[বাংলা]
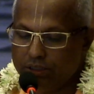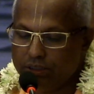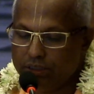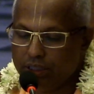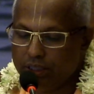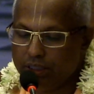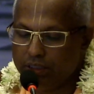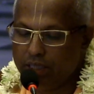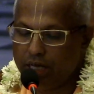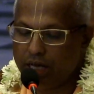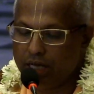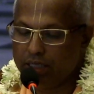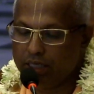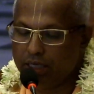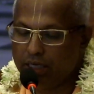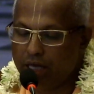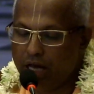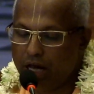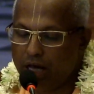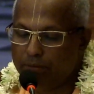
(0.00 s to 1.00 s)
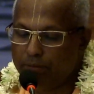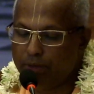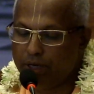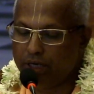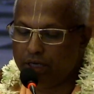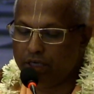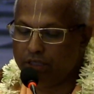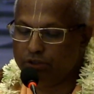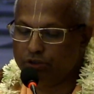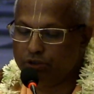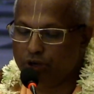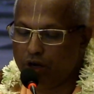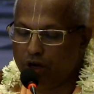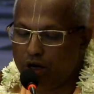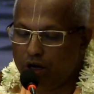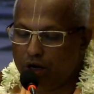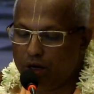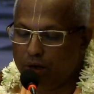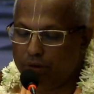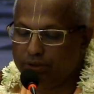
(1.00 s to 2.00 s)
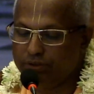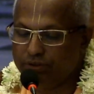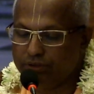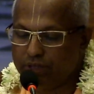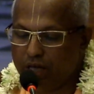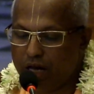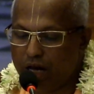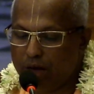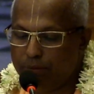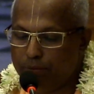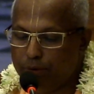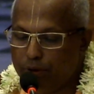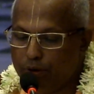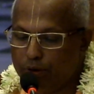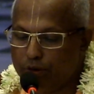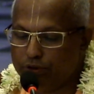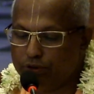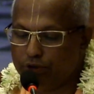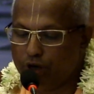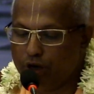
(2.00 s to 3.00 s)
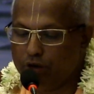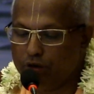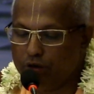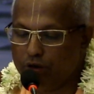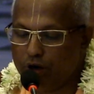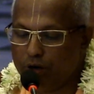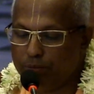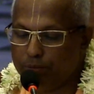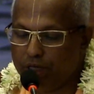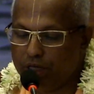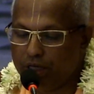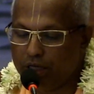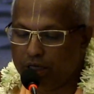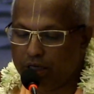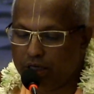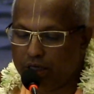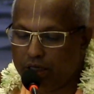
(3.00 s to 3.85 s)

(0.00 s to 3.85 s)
সে দেখে আমারে সব স্থাবর জঙ্গমে